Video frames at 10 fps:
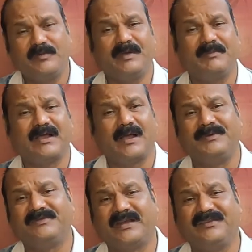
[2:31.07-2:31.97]
भी हमें
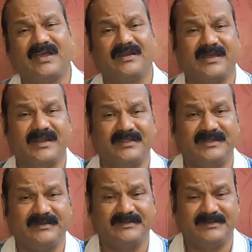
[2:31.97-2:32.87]
काफ़ी सारी जानकारियाँ दी